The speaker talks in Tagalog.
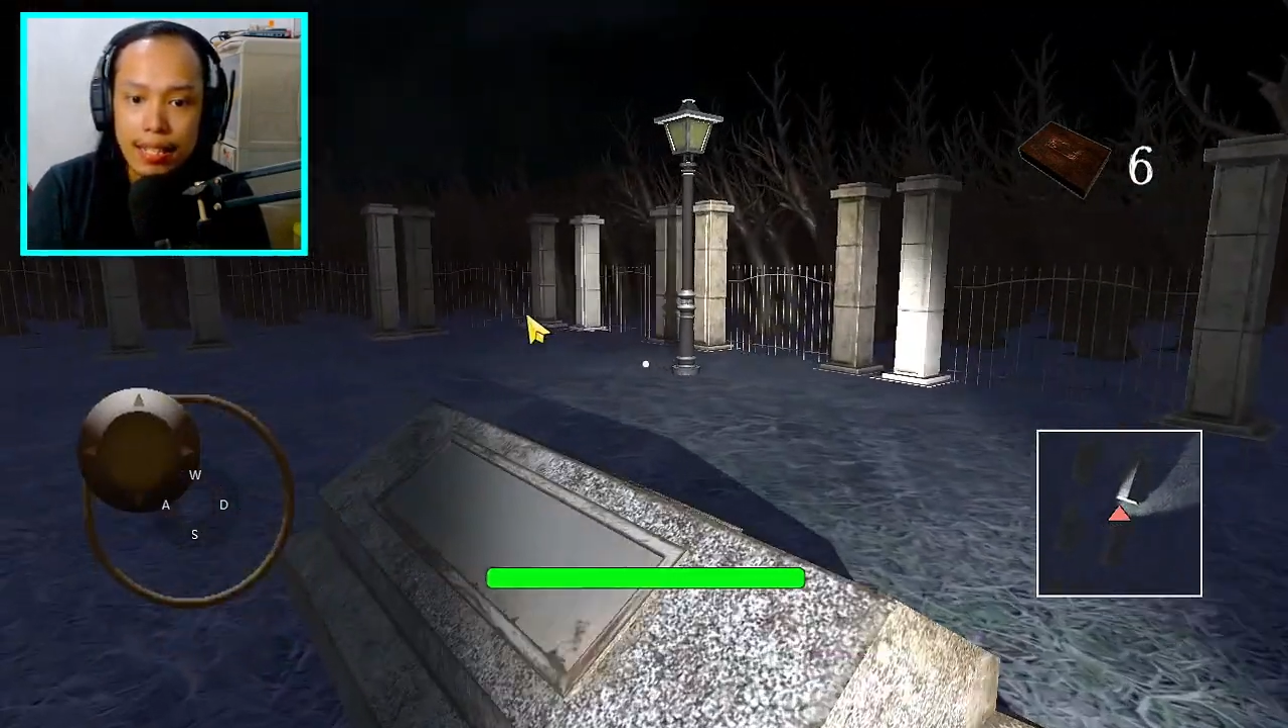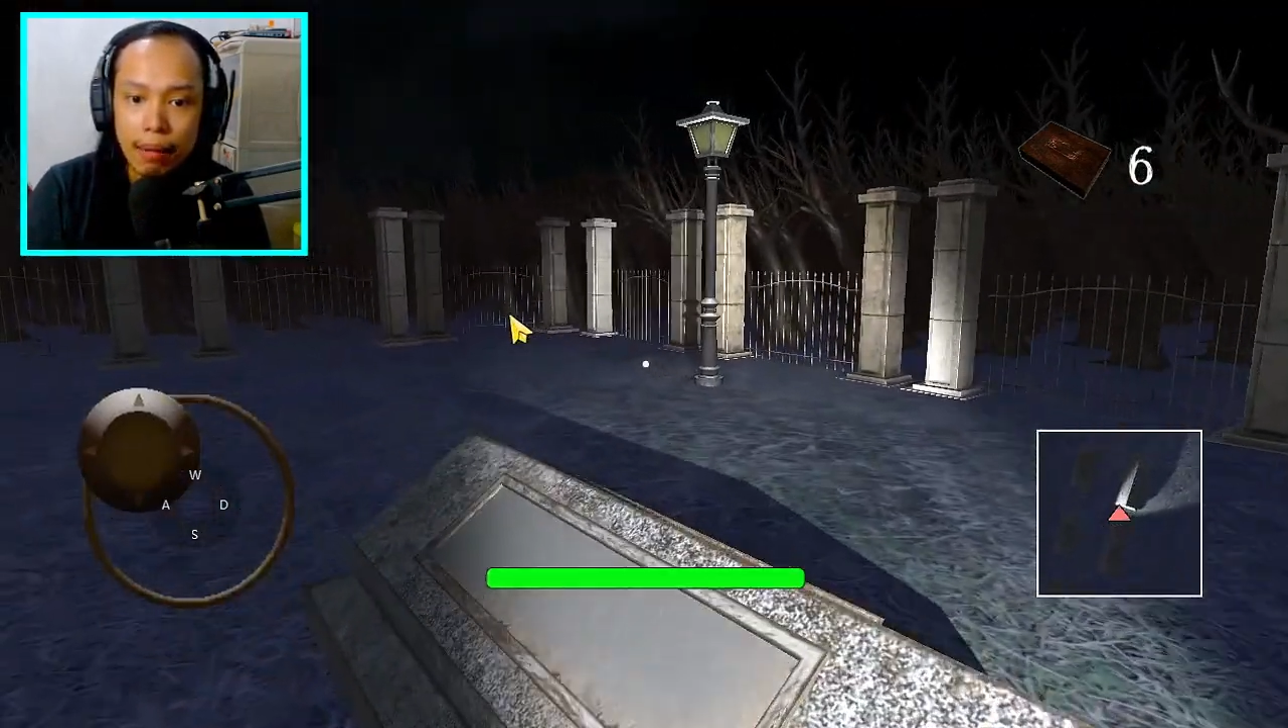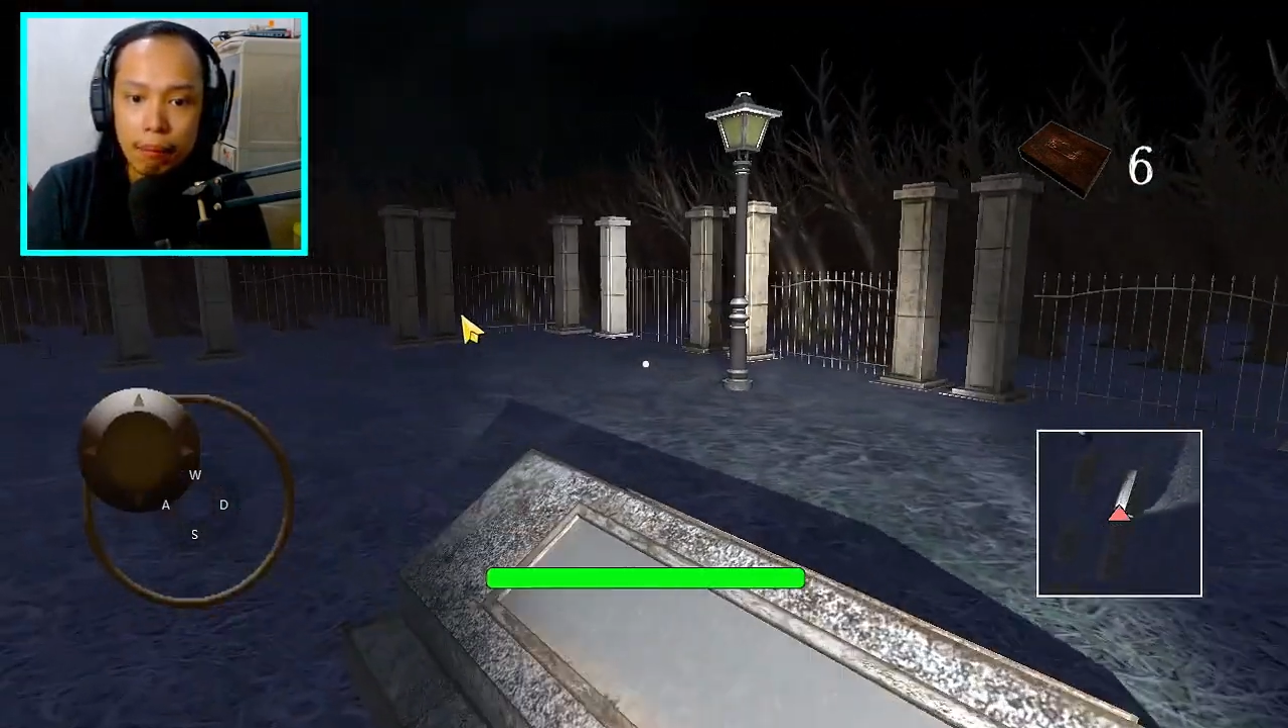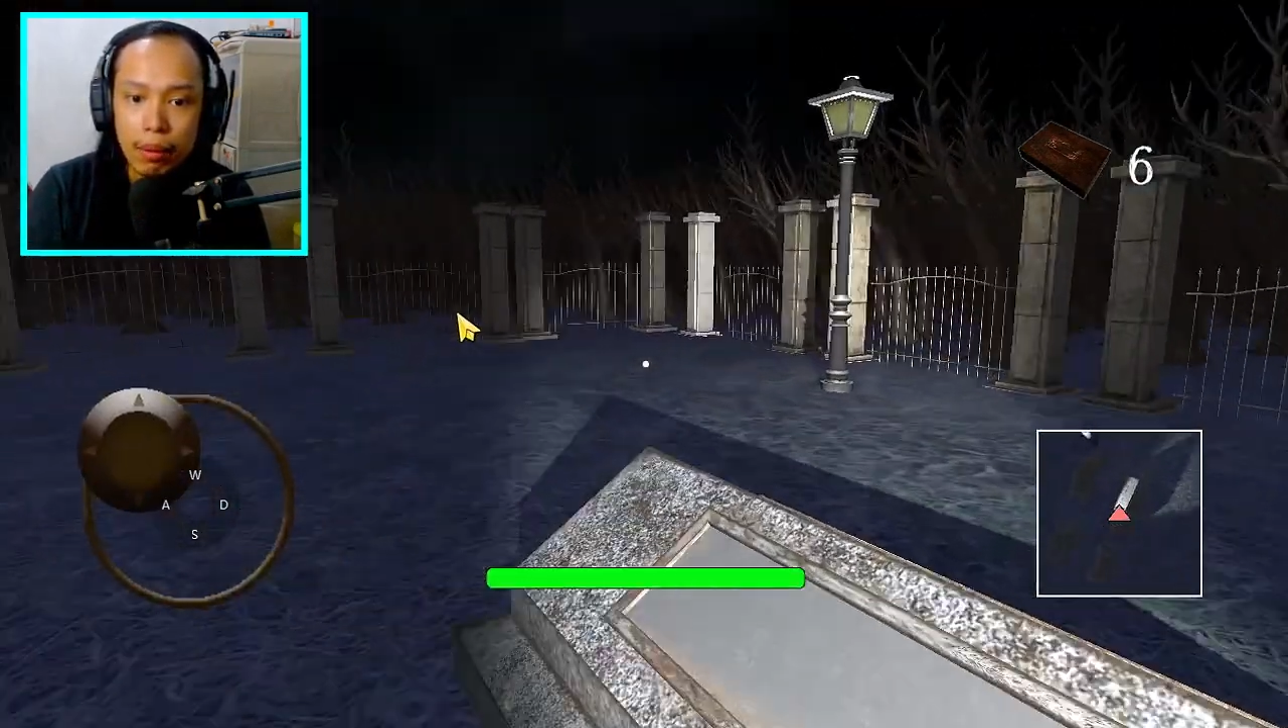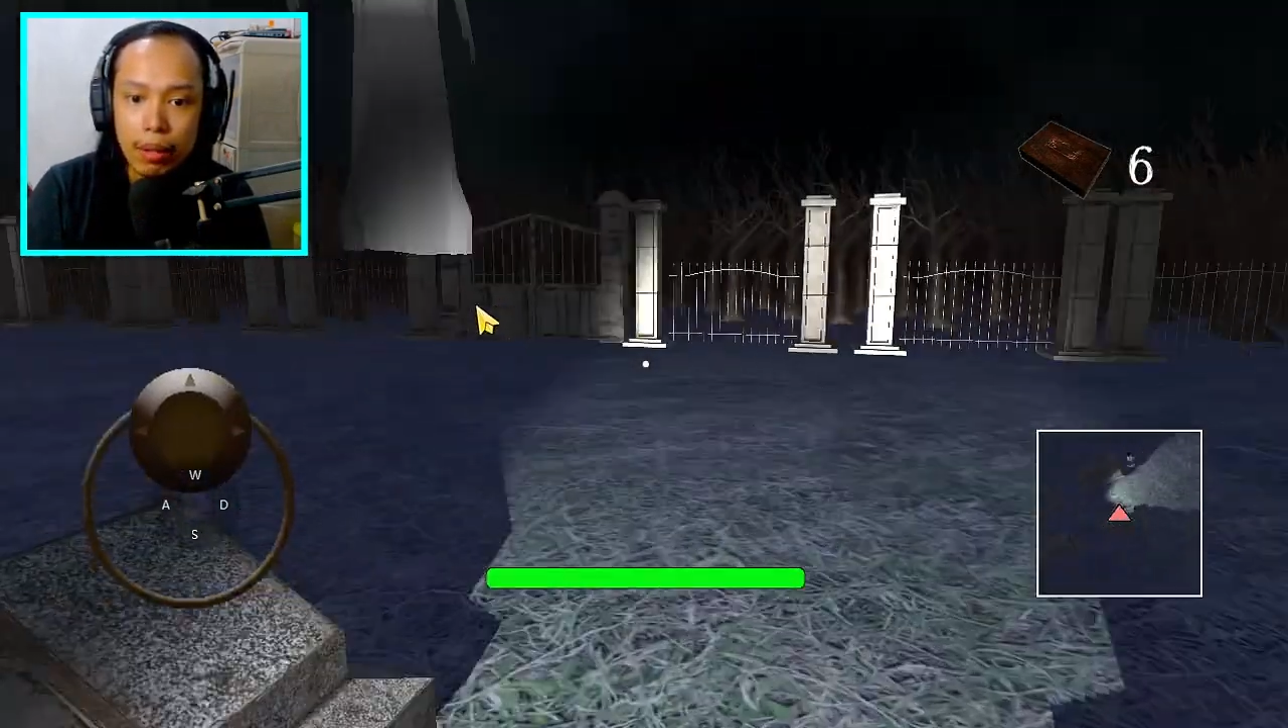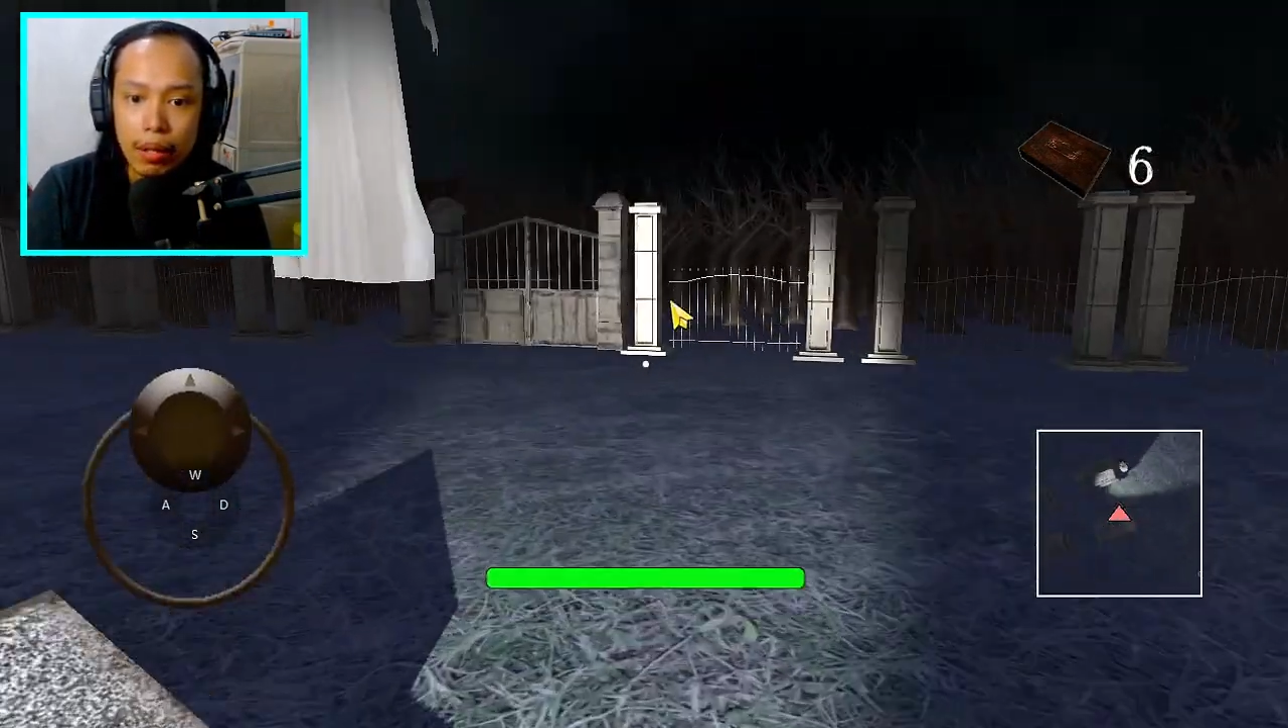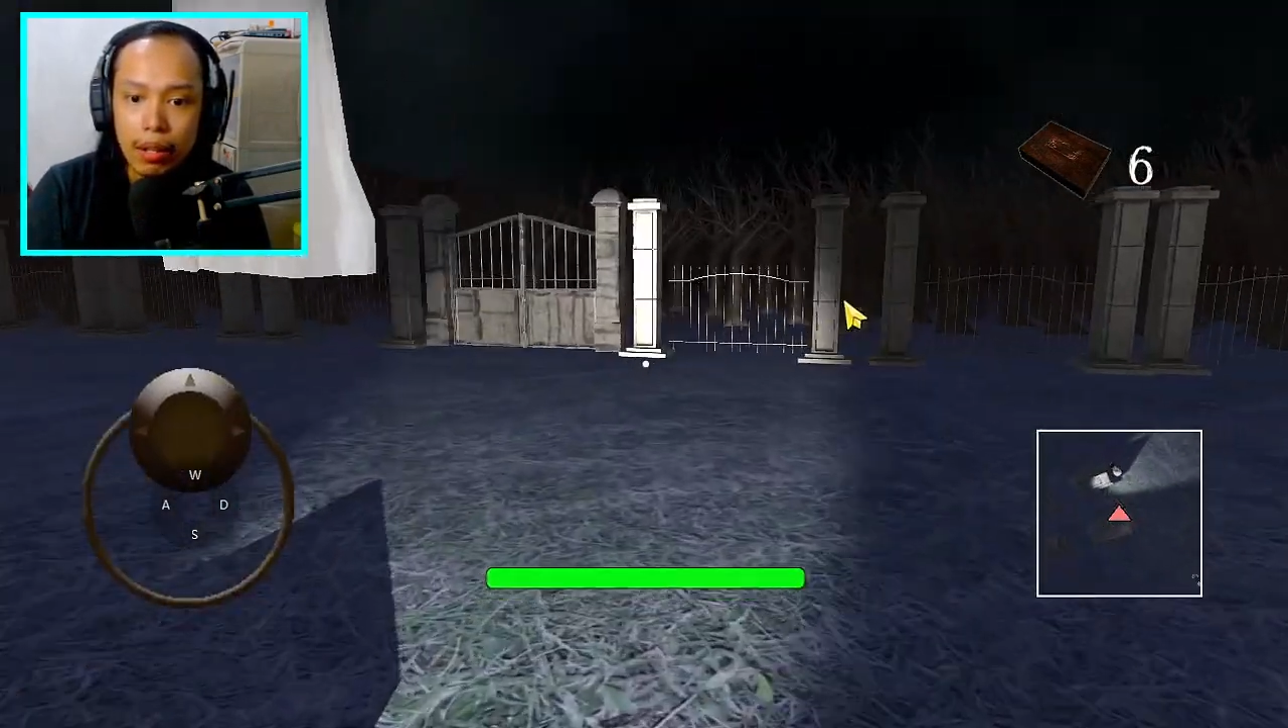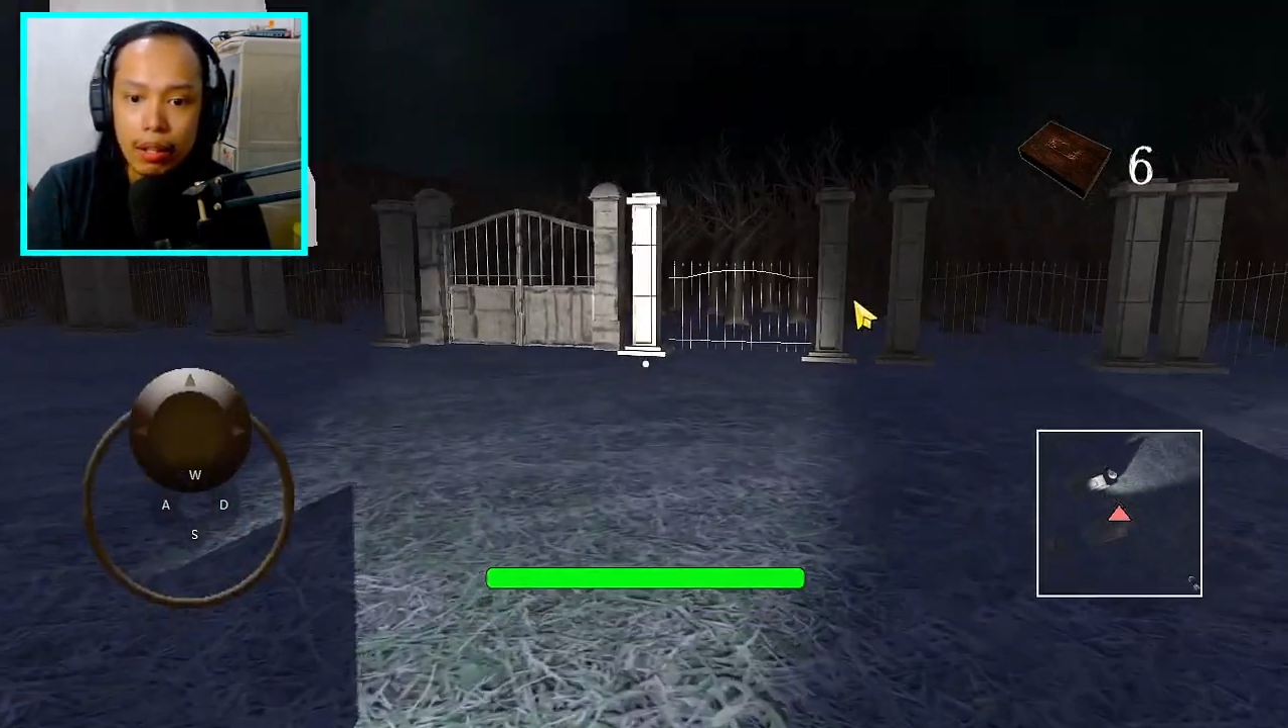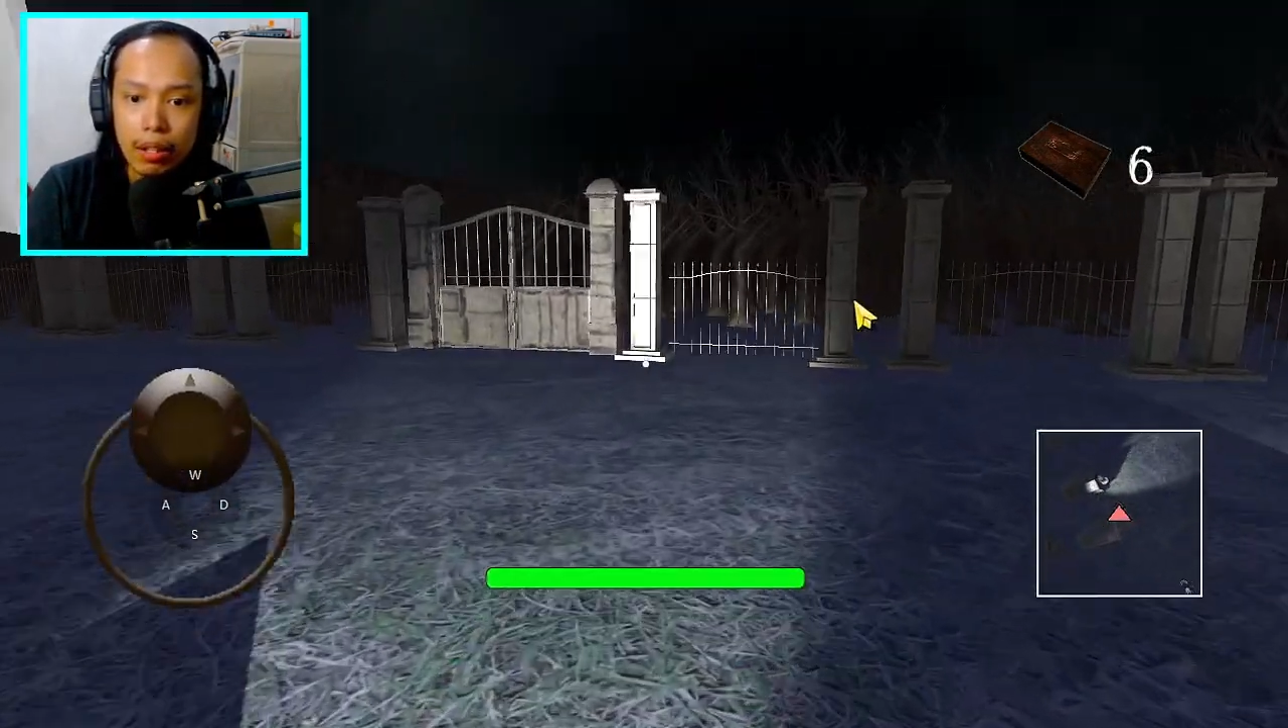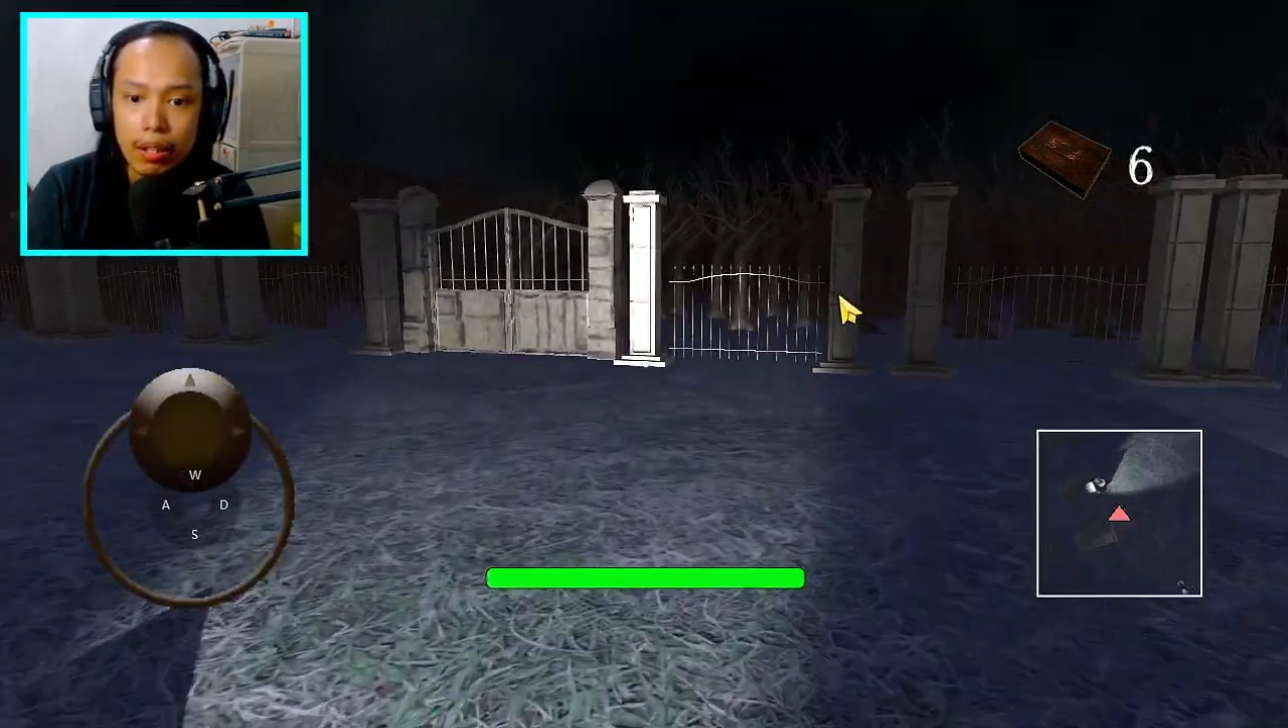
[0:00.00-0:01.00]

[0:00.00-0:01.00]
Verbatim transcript: number.